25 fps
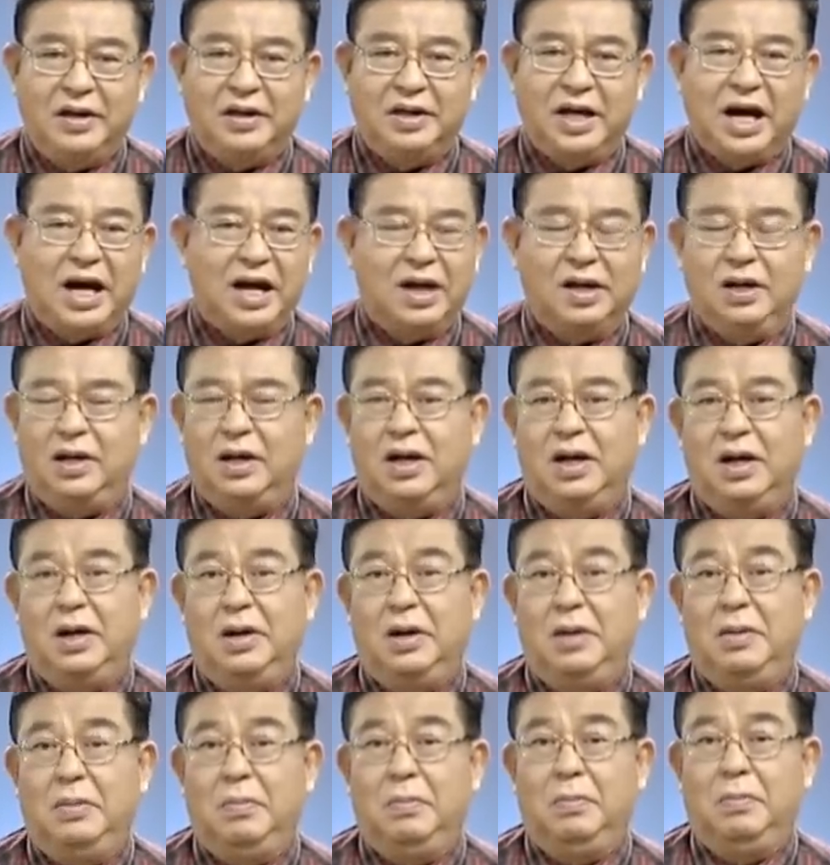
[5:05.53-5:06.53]
ยัง
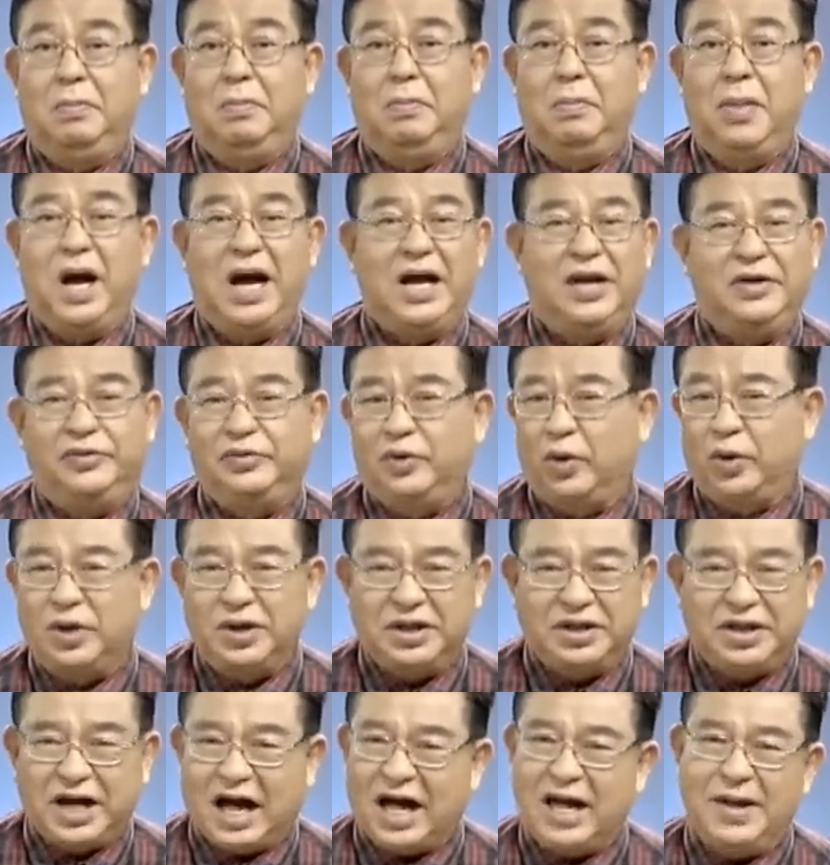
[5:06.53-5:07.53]
ไม่สน
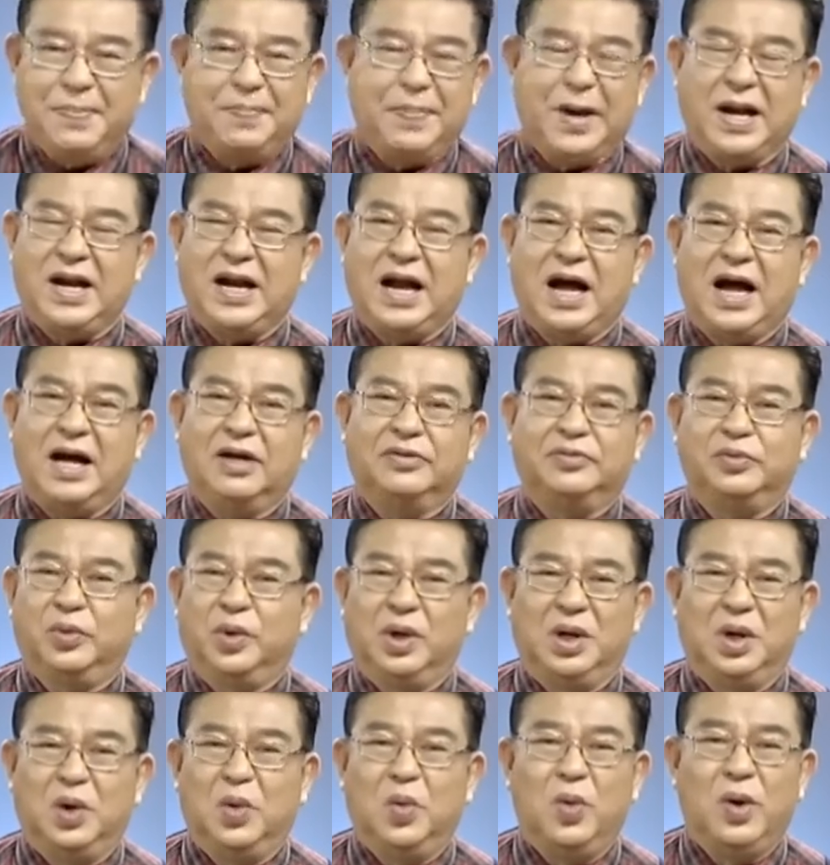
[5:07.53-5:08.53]
ใจปัญหาส่ว
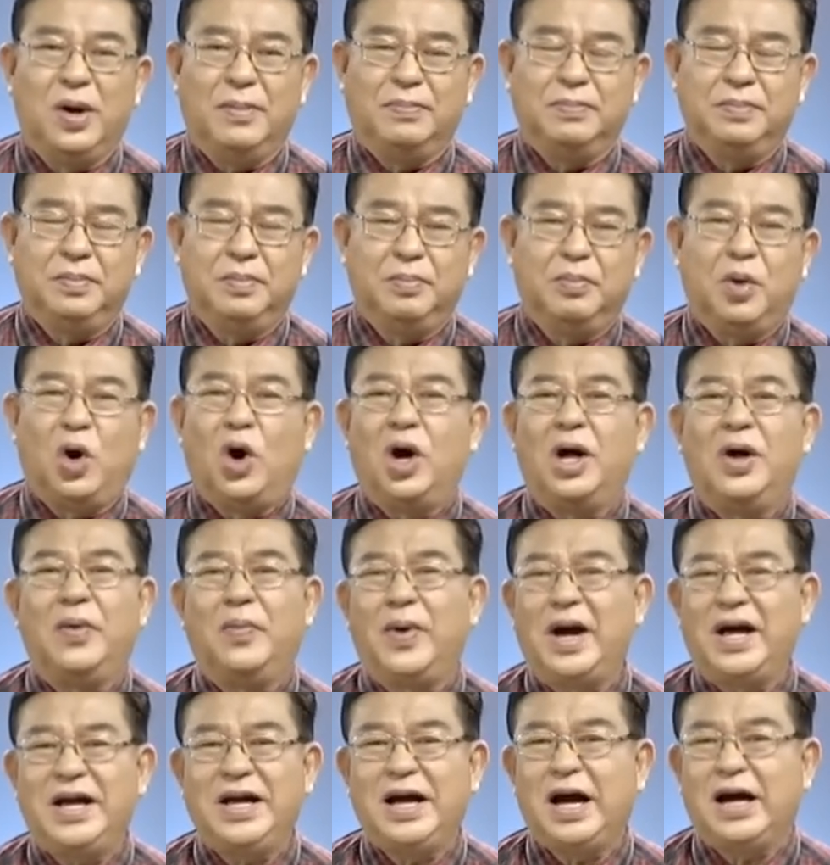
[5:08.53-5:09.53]
นรวมปล่อย
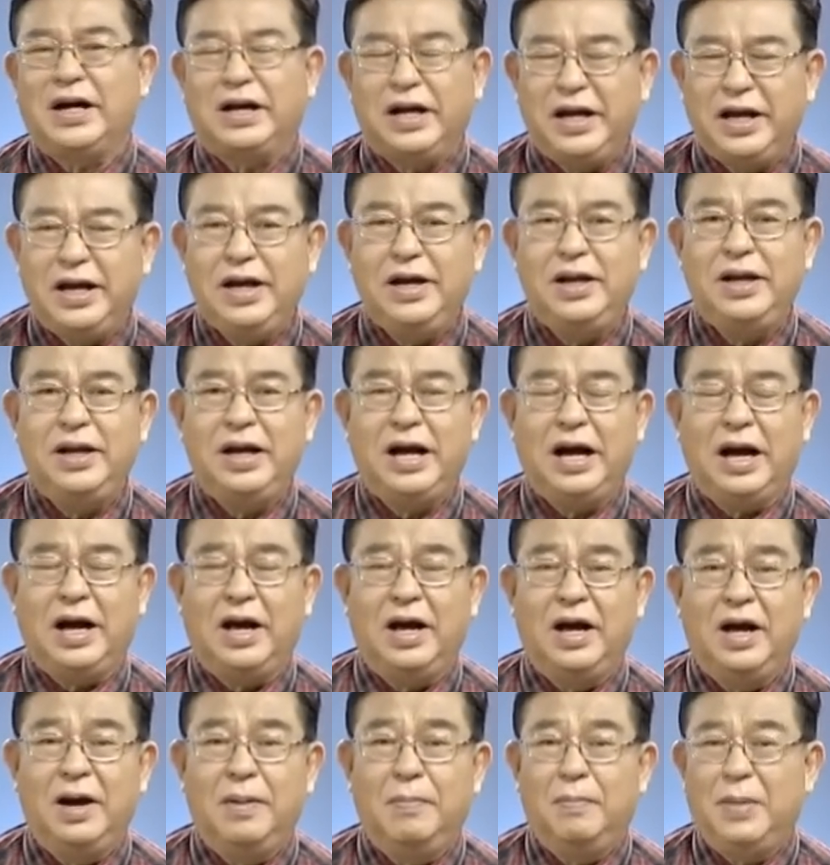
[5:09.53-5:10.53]
ไว้อย่างนี้เนี่ย
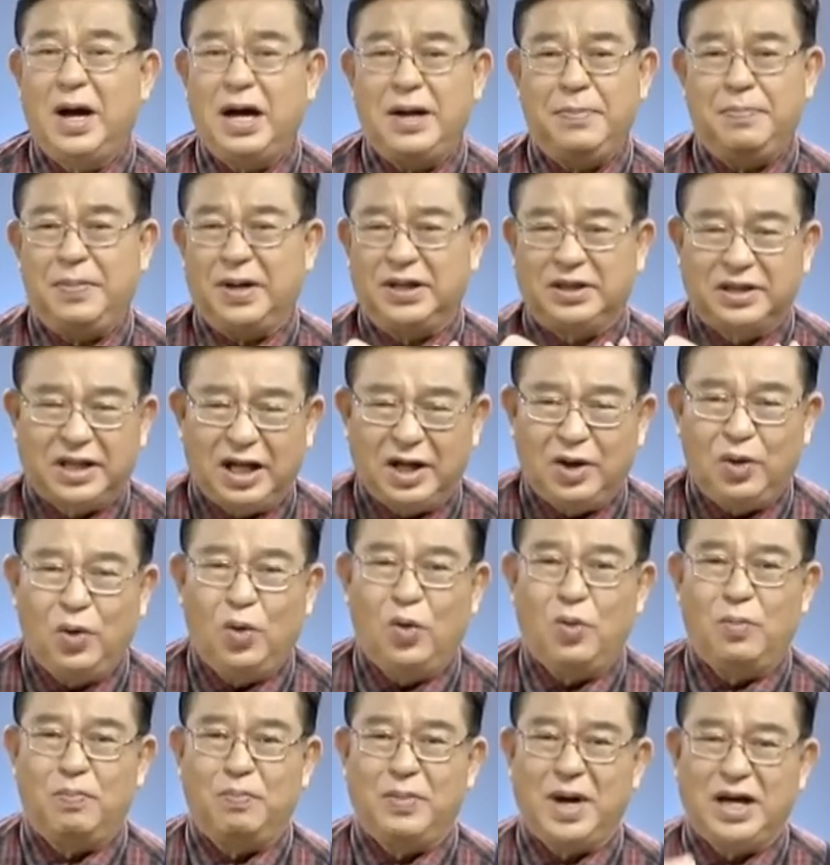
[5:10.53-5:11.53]
ไม่ปฏิรู
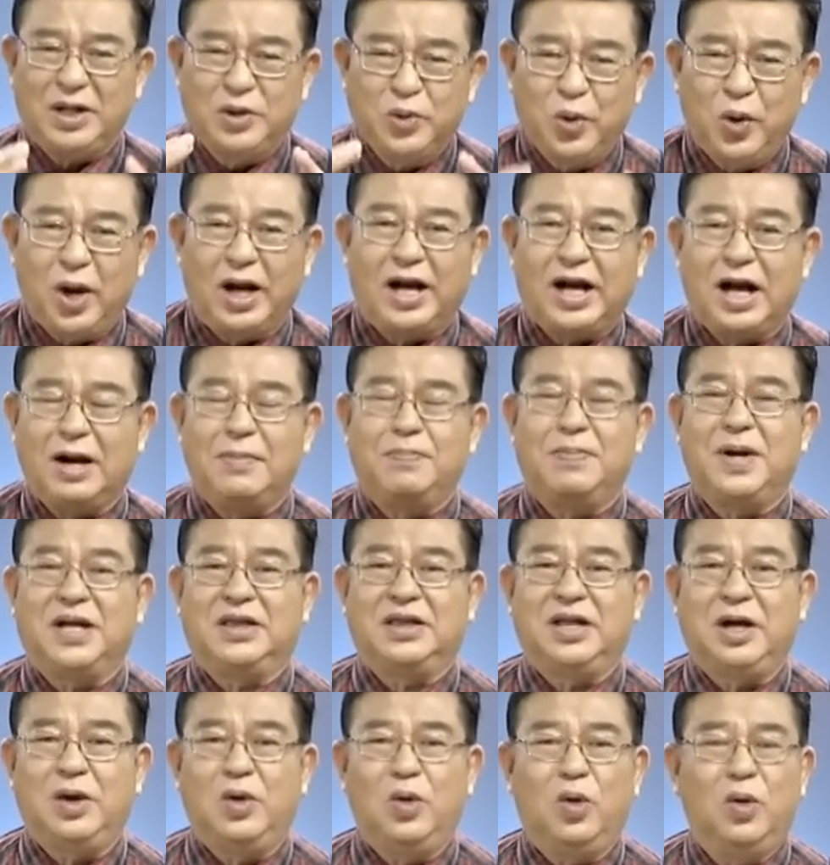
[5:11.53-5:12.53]
ปไม่ช่วยกันป
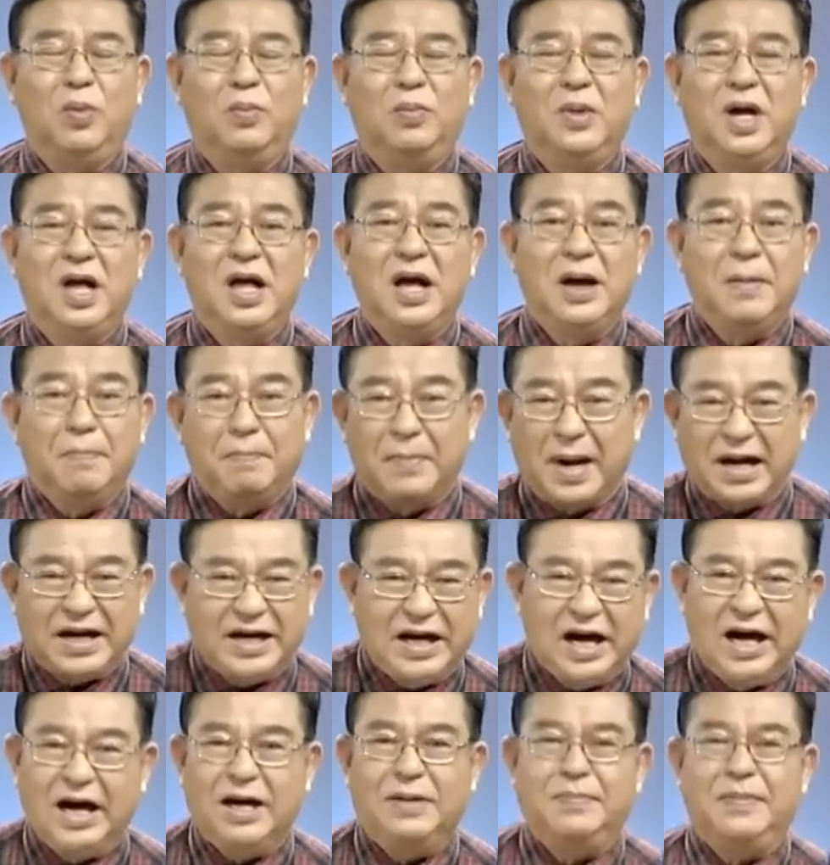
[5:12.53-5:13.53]
ฏิรูปมัน
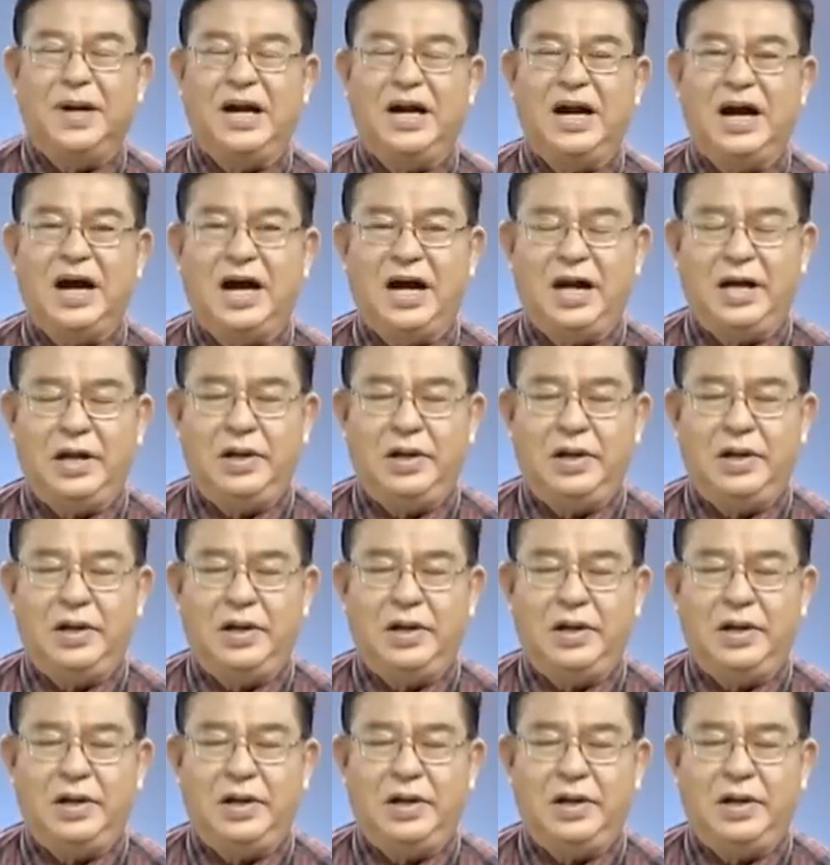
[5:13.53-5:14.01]
เดินไม่ได้